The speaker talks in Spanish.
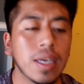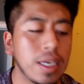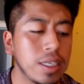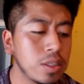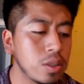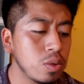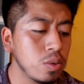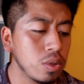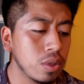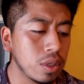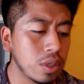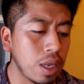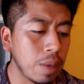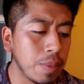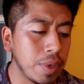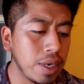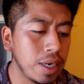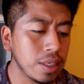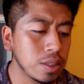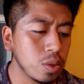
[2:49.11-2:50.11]
que es un,
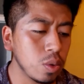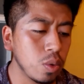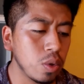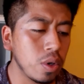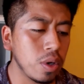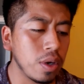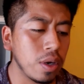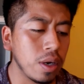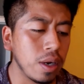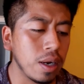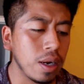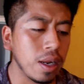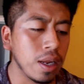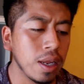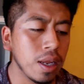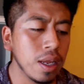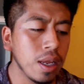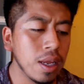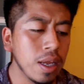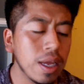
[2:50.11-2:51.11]
también es un,
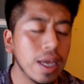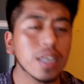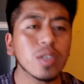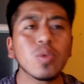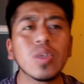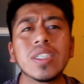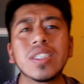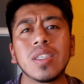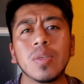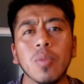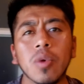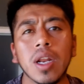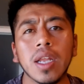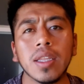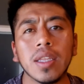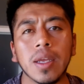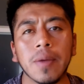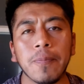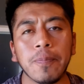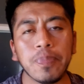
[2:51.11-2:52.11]
es un
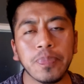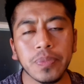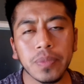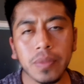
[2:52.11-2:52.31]
estimulante.